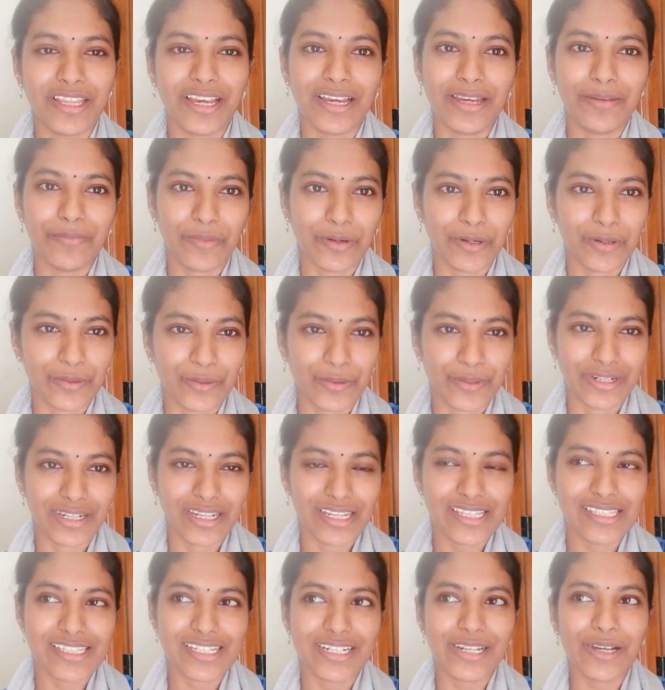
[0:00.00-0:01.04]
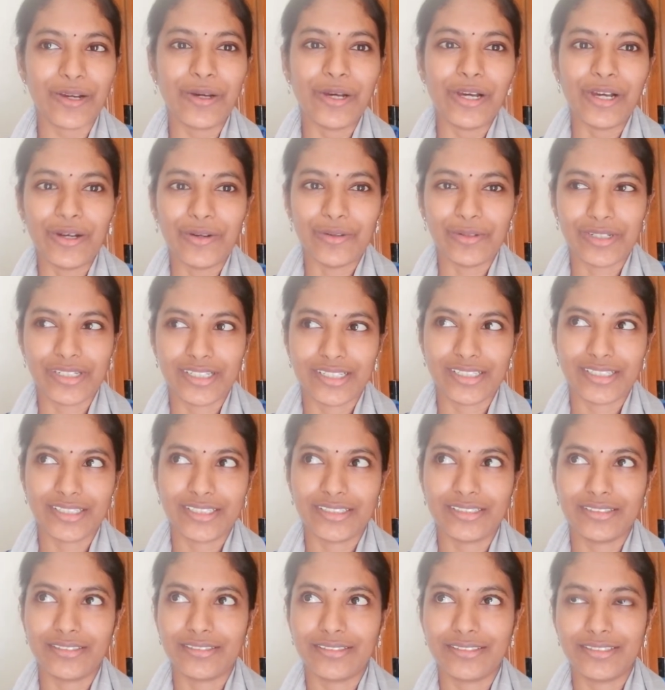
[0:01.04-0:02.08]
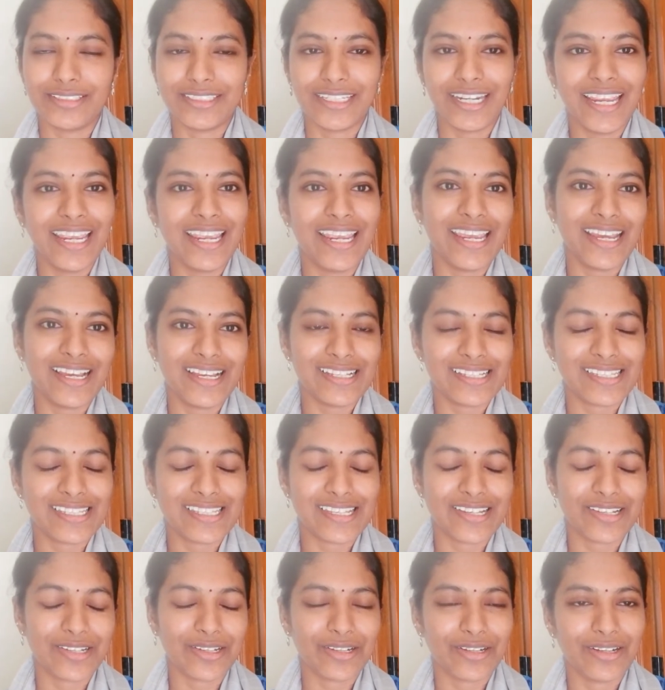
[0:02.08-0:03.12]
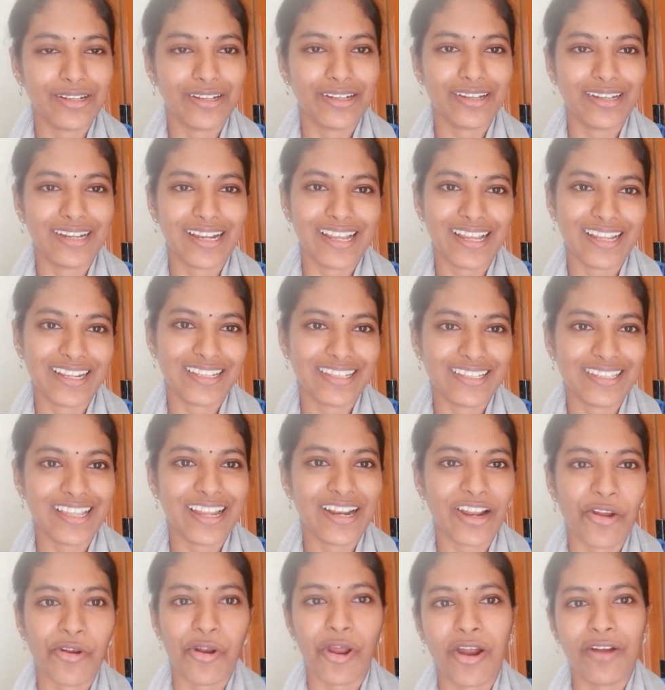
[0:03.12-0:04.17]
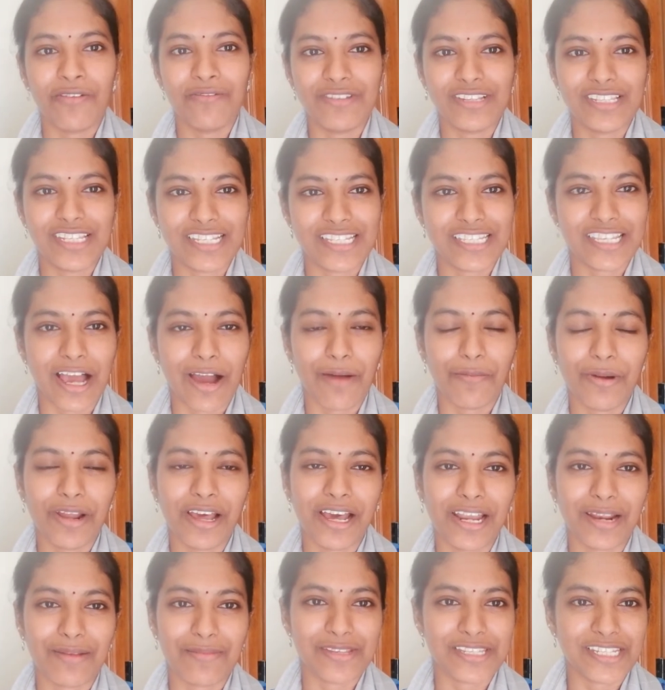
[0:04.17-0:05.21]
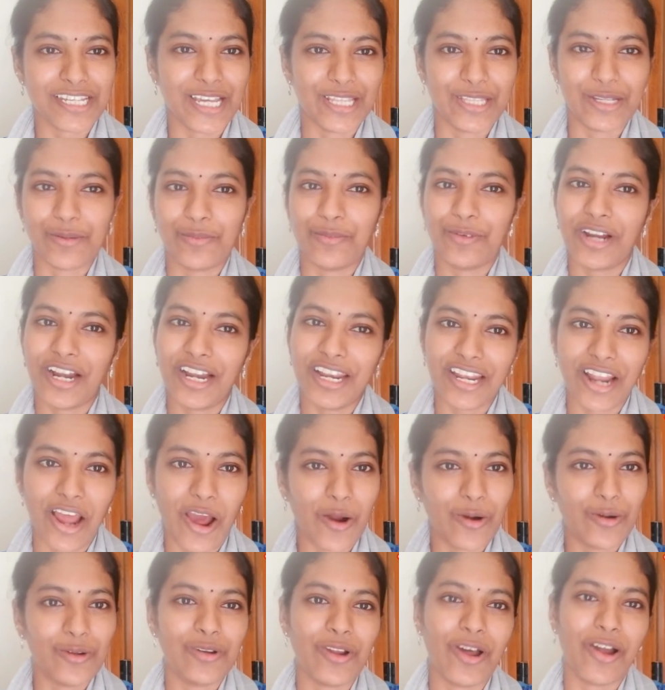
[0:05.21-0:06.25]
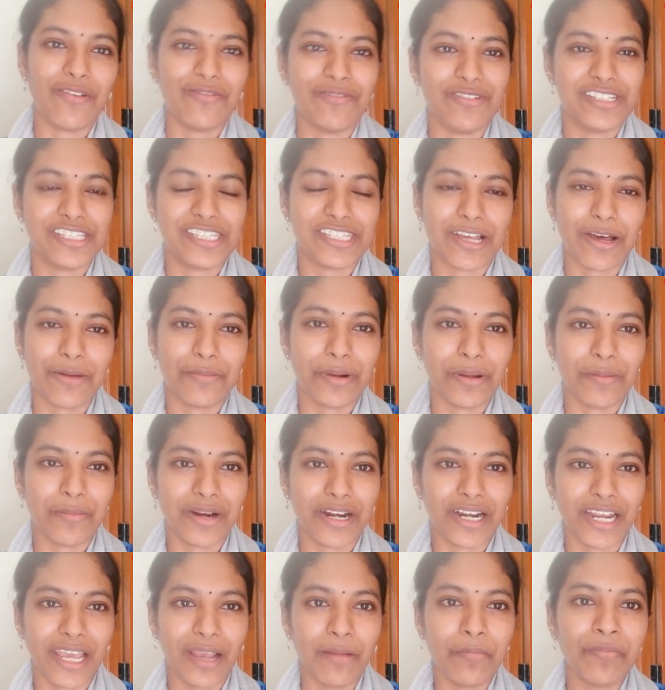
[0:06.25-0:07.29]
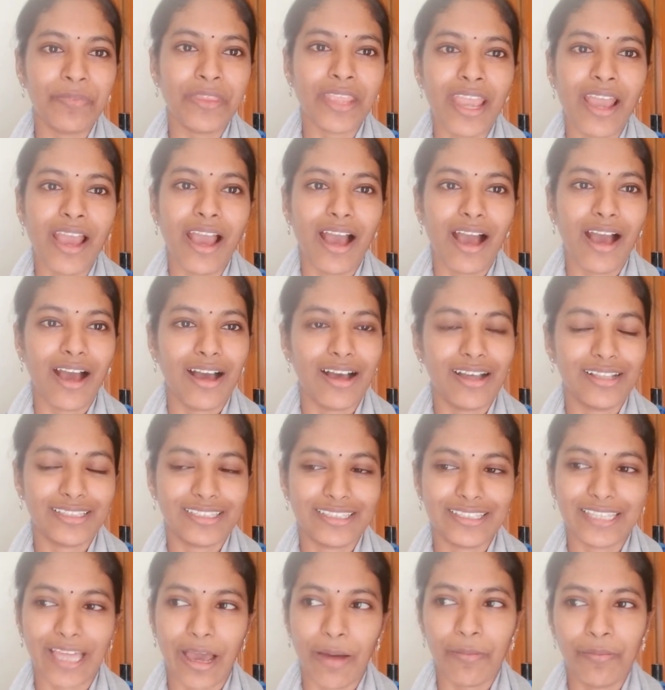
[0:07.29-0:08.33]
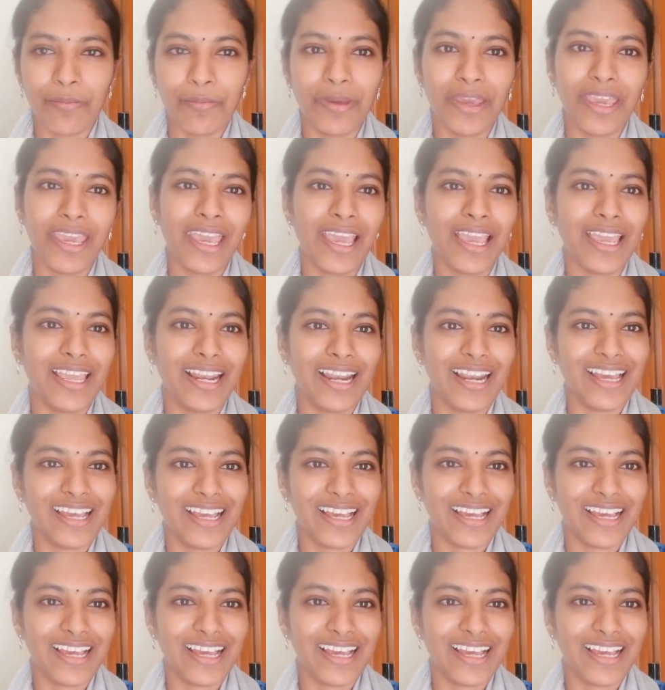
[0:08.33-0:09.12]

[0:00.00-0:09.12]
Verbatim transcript: தான் இப்போ ஒரு ரீசெண்டாக ஒரு த்ரீ இயர்ஸ் வந்து தான் நான் நான்வெஜ்ஜை சாப்பிட ஆரம்பித்தேன் அதுக்கு முன்னாடி நானும் நான்வெஜ் சாப்பிட மாட்டேன் தம்பி இல்லை